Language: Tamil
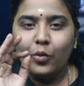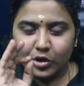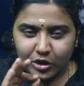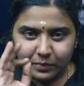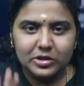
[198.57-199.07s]

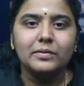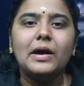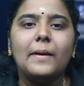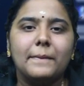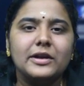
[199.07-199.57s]

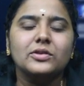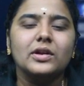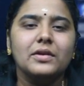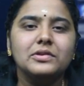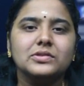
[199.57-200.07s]
ஒட்டுமொத்தமாக
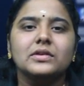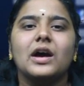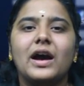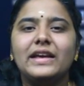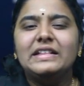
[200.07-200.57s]
படத்தோட ரிவ்யூ
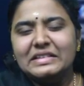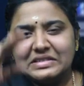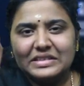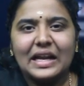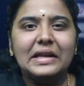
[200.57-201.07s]
சொன்னால் இது
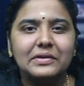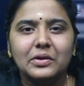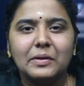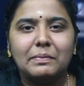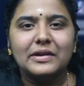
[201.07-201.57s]

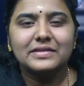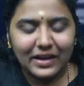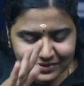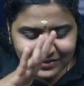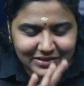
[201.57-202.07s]
தலைவரோட படம்
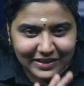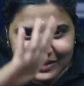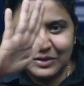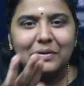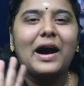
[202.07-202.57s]
தான்
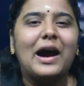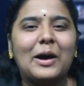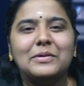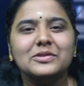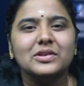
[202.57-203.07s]
சத்தியமா
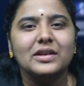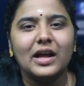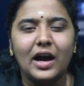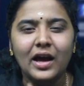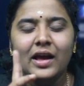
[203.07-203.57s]
அப்படின்னு
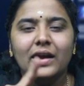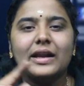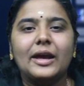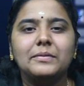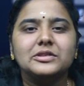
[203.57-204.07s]
சொல்லலாம்
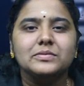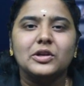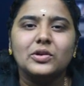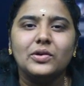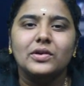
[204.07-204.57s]
கிளைமேக்ஸ்
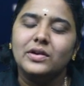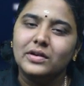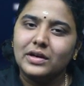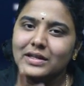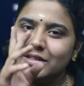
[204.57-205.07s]
மட்டும்
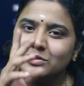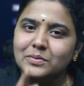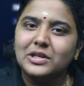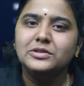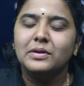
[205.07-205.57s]
கார்த்திக்
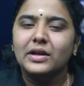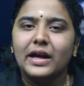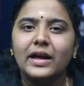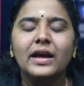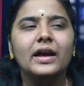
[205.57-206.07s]
சுப்ராஜ்
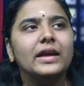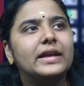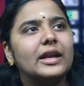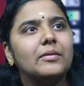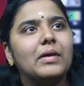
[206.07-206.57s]
படங்க
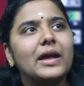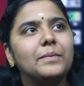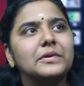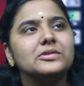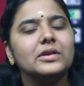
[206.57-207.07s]
என்னம்மா
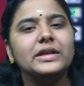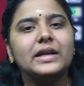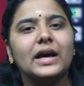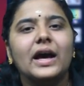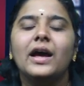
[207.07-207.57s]
இப்படி சொல்லிட்ட